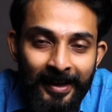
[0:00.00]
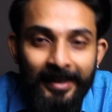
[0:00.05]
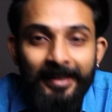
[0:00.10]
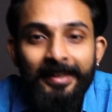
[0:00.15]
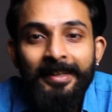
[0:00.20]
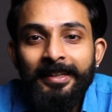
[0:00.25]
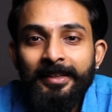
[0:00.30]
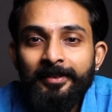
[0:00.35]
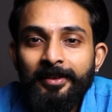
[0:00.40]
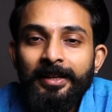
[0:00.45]

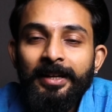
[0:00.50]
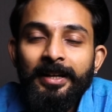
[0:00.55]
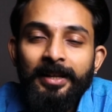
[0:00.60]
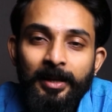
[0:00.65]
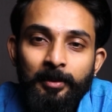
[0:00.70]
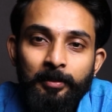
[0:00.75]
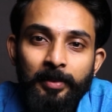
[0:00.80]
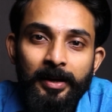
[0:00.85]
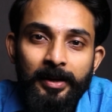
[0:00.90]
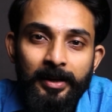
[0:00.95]
எதுக்கு இந்த வரிகளை
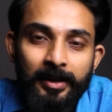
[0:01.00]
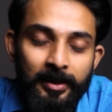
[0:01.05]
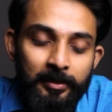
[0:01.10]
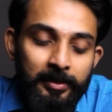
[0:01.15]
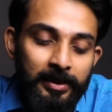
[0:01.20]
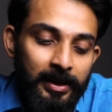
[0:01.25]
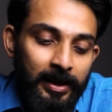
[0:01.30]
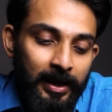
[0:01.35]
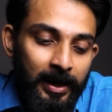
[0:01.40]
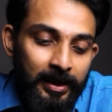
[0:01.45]
நான் பாடுறேன்
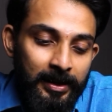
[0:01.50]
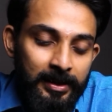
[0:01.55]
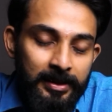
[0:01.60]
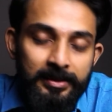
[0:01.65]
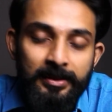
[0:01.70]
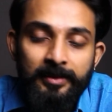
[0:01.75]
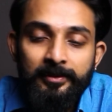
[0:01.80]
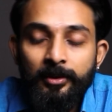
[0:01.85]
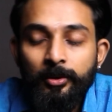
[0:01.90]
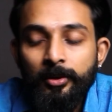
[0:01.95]
அப்படின்னா
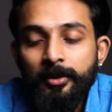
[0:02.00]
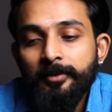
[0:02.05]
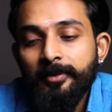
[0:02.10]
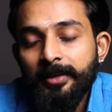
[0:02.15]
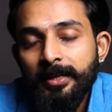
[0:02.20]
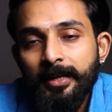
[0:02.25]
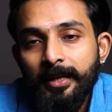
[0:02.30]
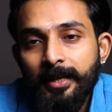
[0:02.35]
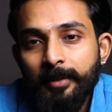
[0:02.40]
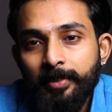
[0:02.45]
கண்ணதாசன் அவர்களோட
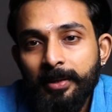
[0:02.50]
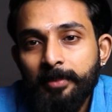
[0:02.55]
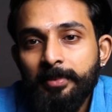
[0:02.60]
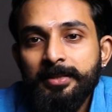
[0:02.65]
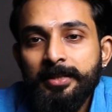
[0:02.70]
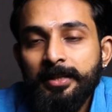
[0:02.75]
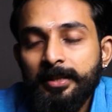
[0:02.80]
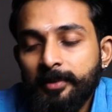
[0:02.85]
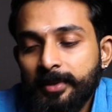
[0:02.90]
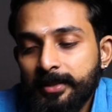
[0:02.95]
வரிகளை பிபி
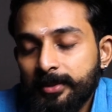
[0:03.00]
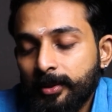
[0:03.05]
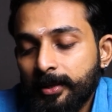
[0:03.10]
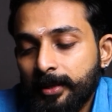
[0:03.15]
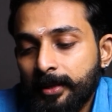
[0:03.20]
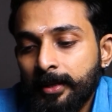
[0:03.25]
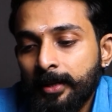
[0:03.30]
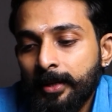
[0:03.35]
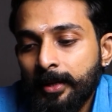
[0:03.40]
ஸ்ரீனிவாசோட